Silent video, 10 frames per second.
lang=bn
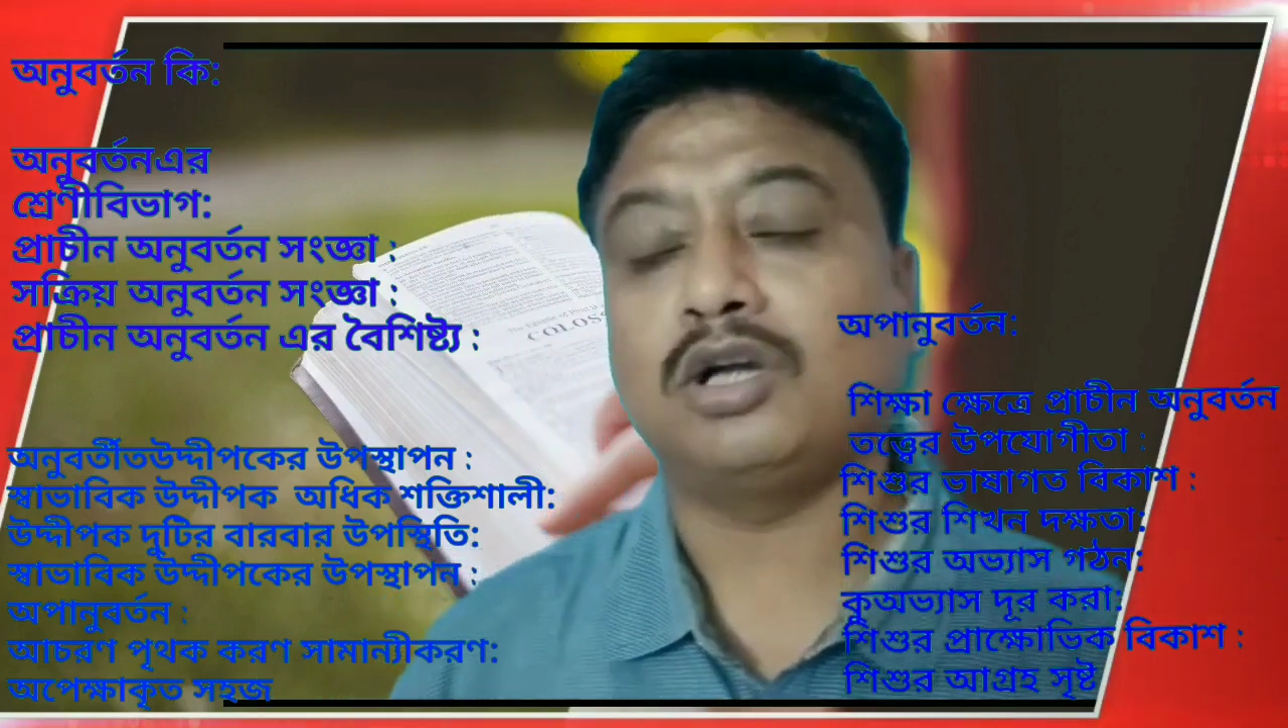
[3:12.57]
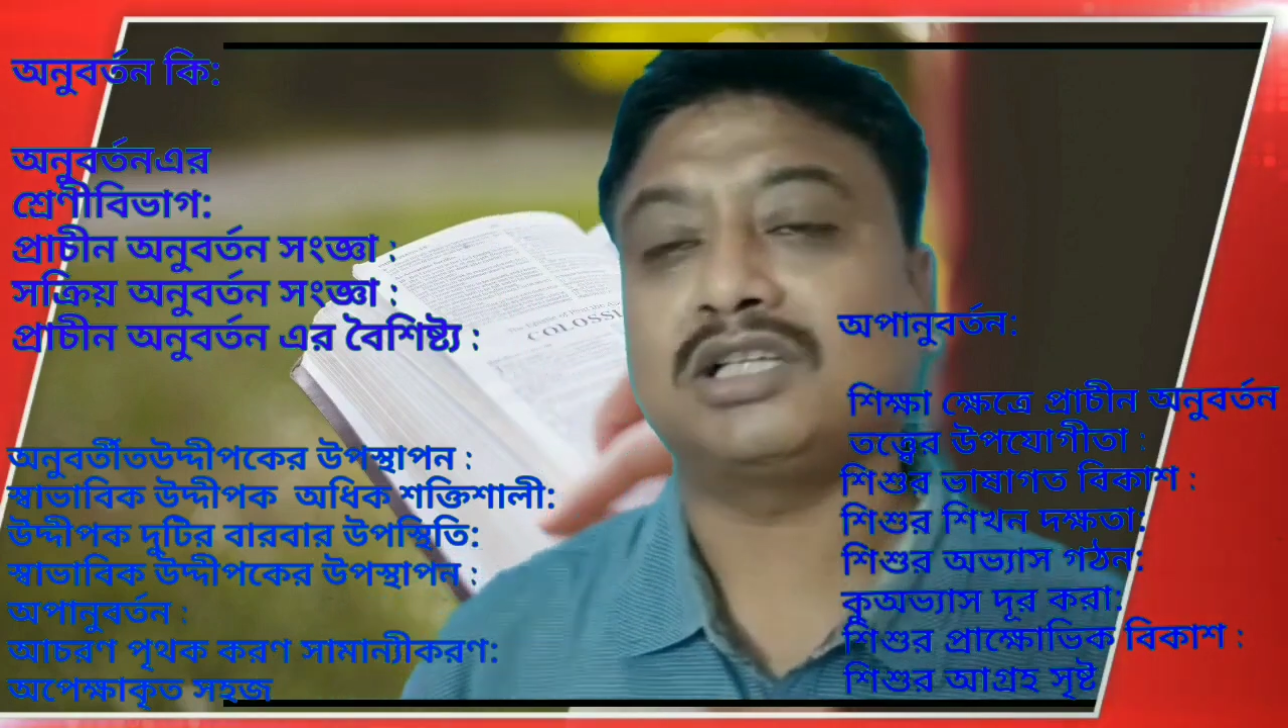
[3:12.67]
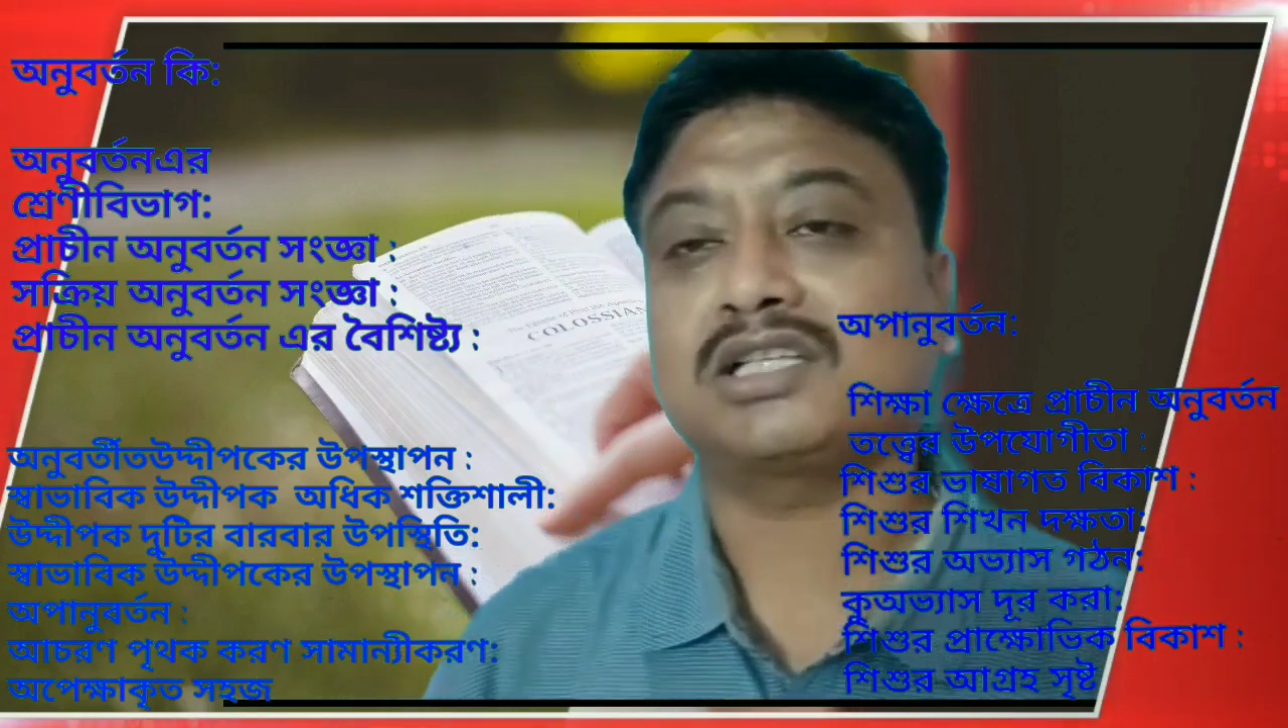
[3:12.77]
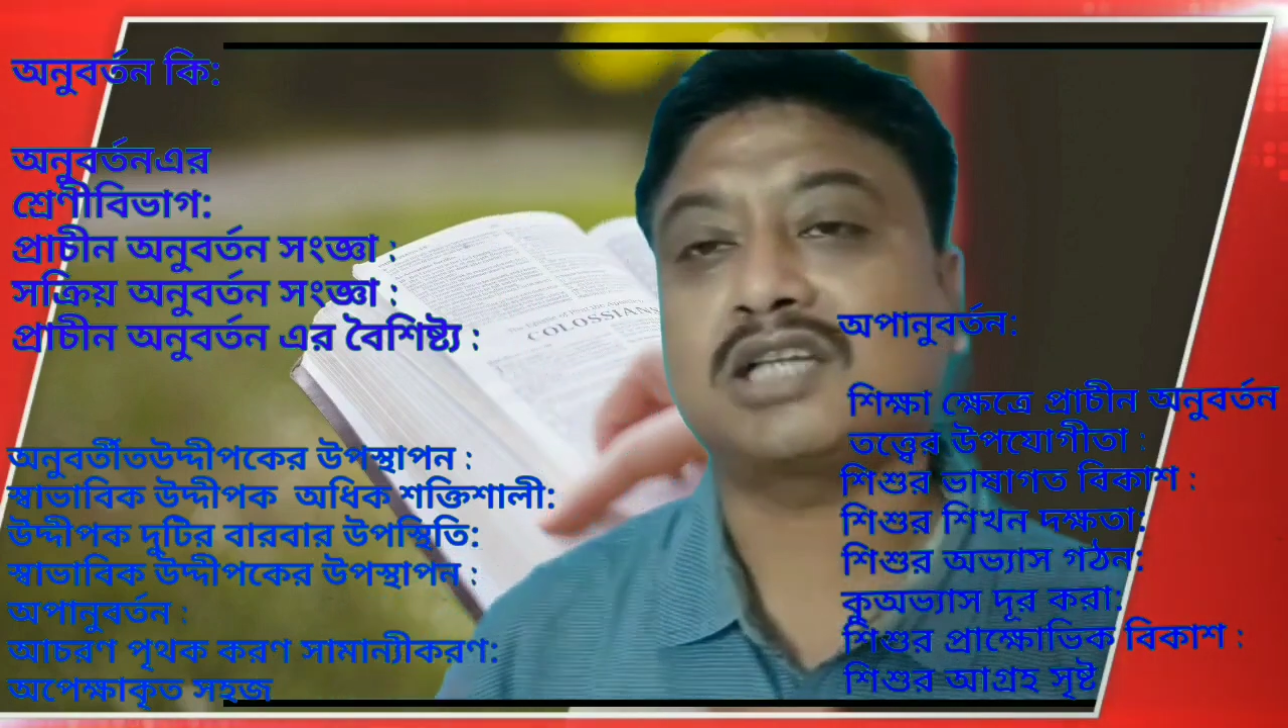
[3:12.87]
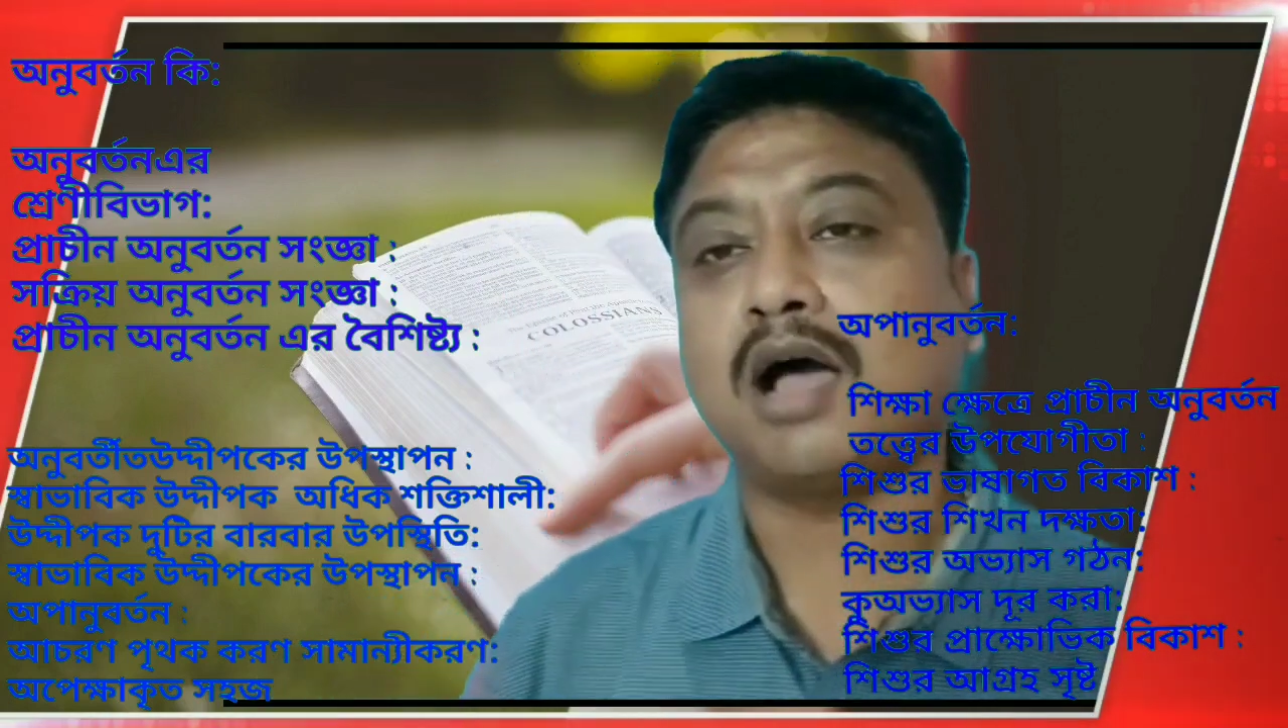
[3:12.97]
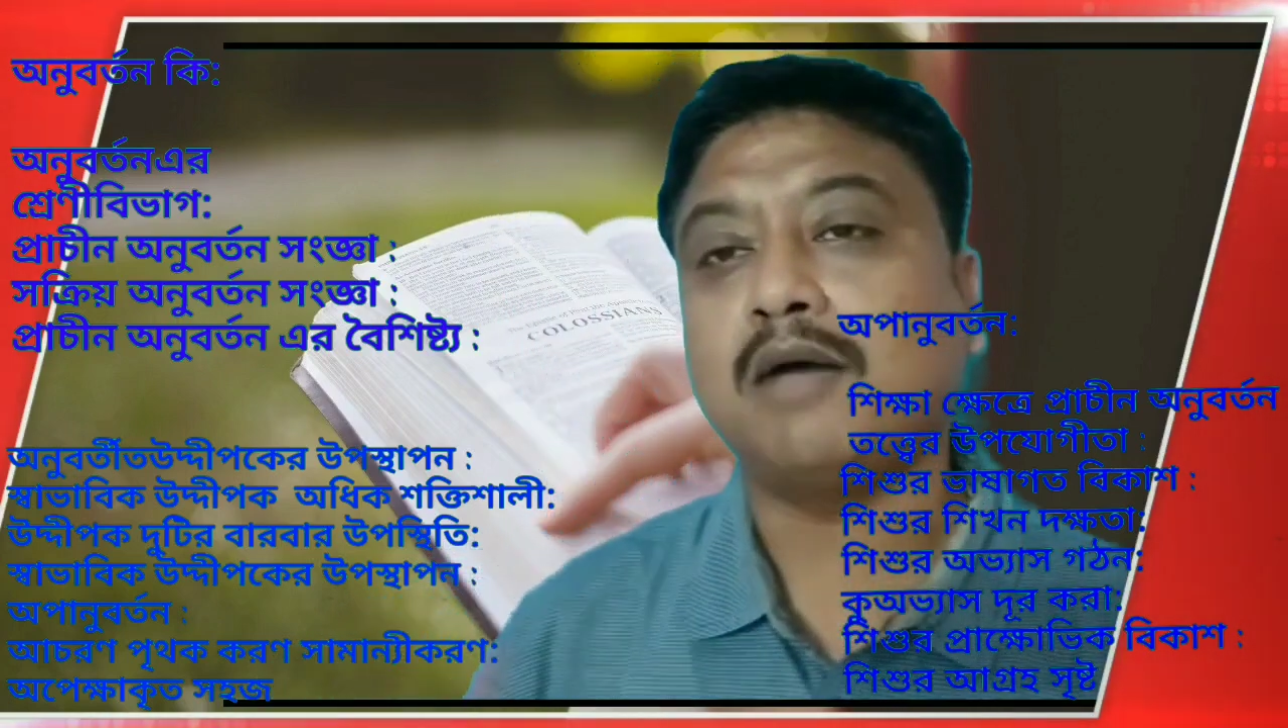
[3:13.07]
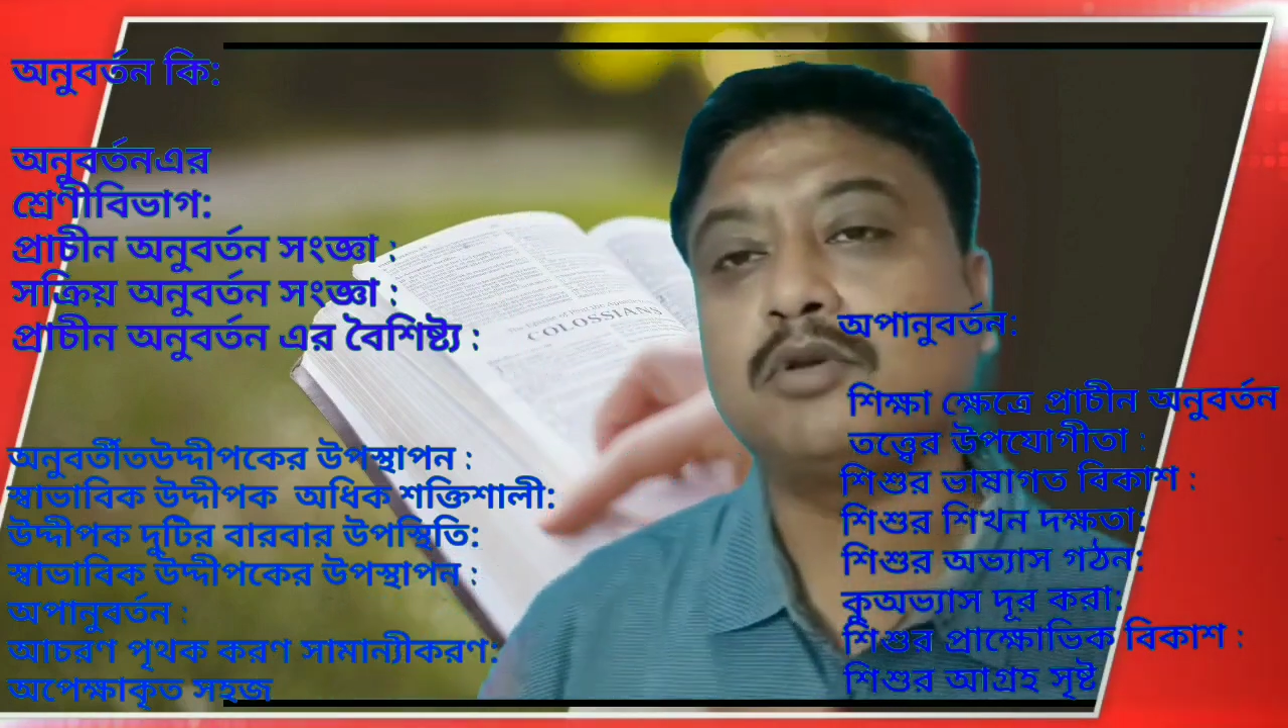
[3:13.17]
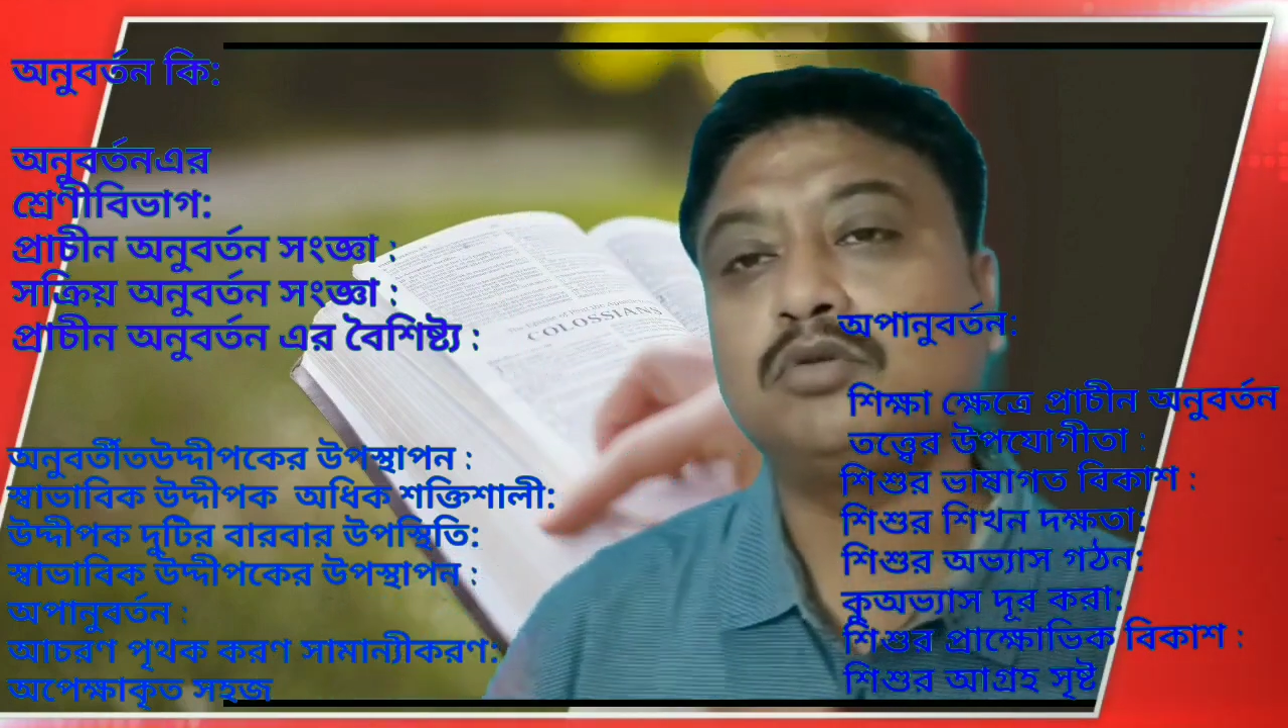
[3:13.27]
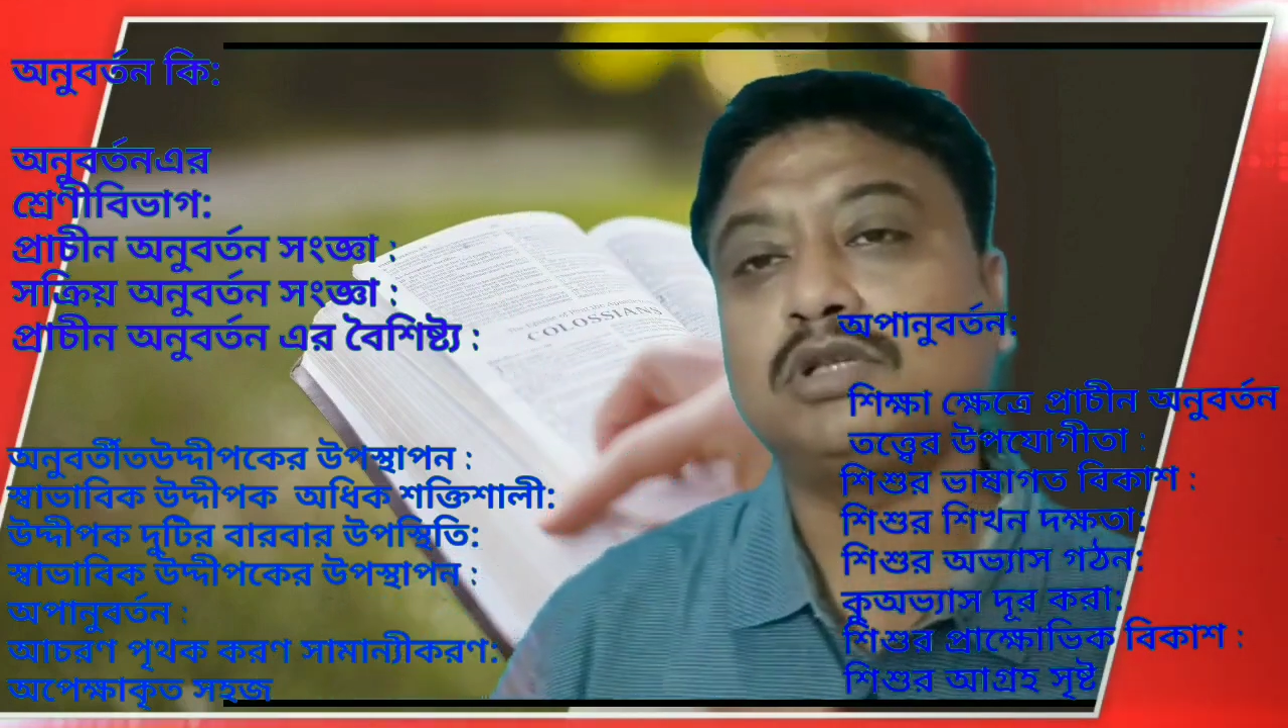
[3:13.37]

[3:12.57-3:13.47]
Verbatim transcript: অর্থাৎ স্বাভাবিক